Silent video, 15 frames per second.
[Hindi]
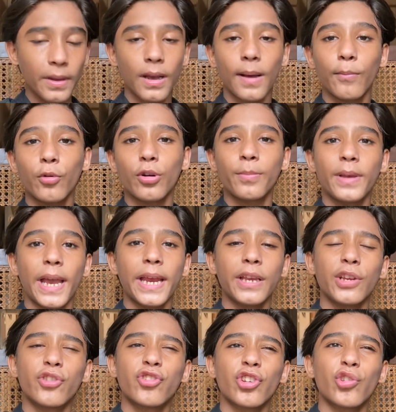हम लोग अभी आए
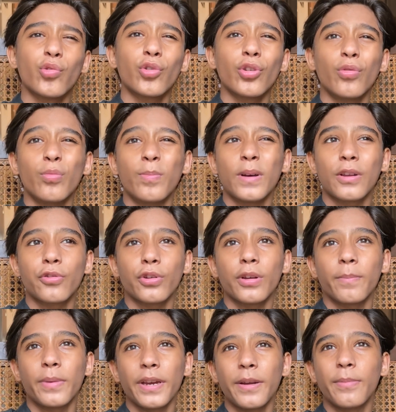नीचे क्योंकि ऊपर जो है
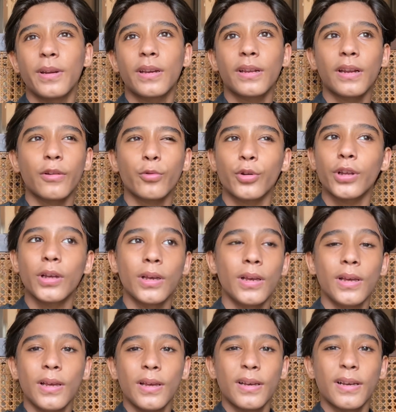बेड बैठ के ना थोड़ी
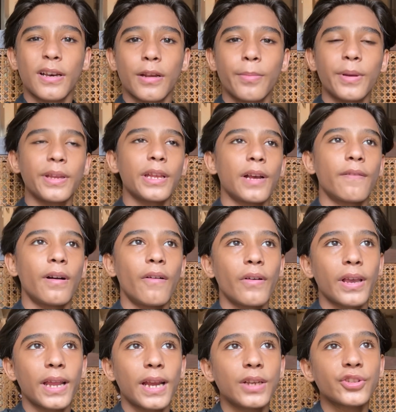गर्मी थी हवा
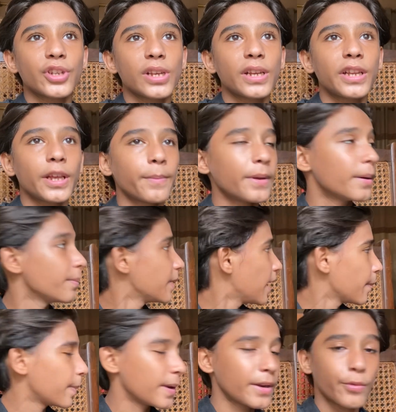वगैरह नहीं चली थी अभी हम यहाँ
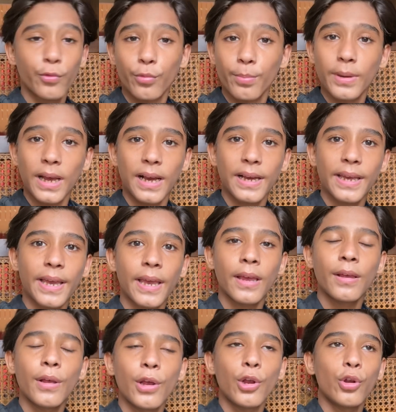पे रूम में आ गए
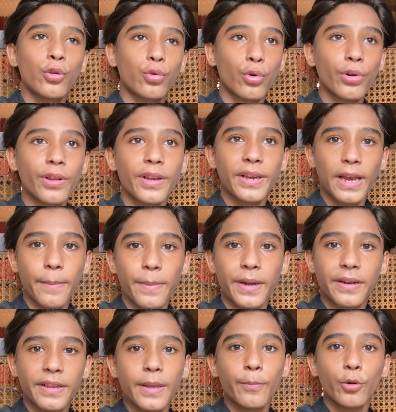थोड़ी देर यहाँ
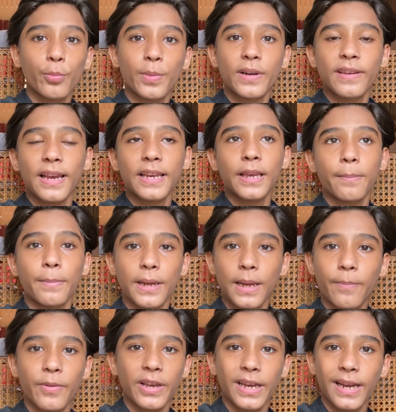बैठते हैं फिर ऊपर जाके हम
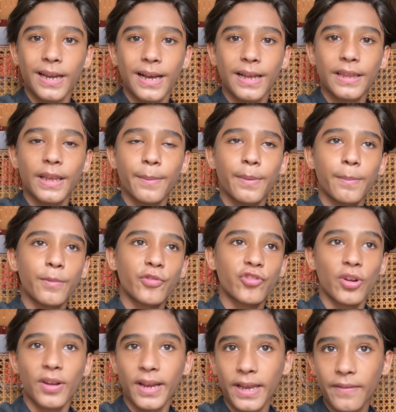बल्ब वगैरह लगाते हैं अभी हमने
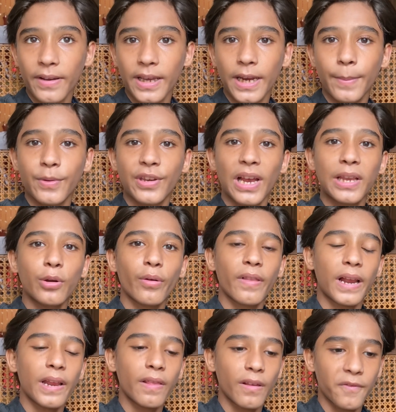चौटाई वगैरह बिछा दी और
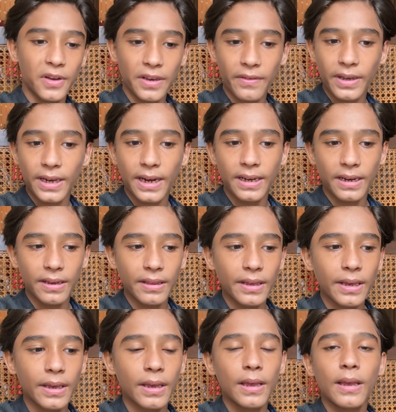सारी सफाई वगैरह कर दी
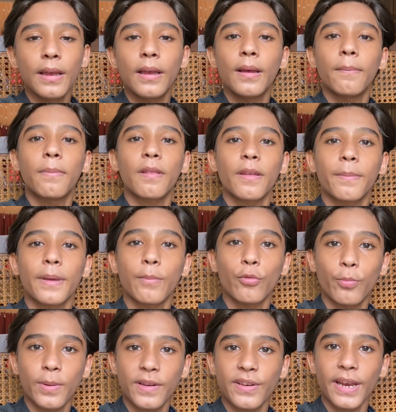है बस अभी हम
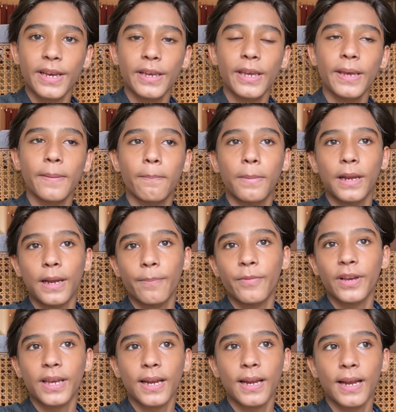ऊपर जाएंगे बल्ब
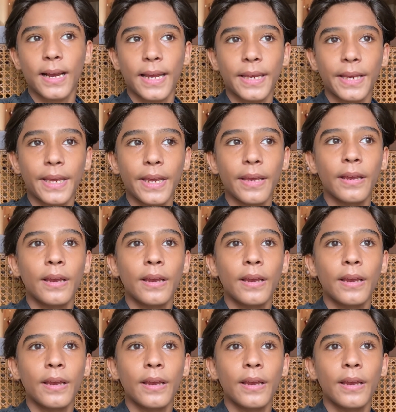वगैरह लगाएंगे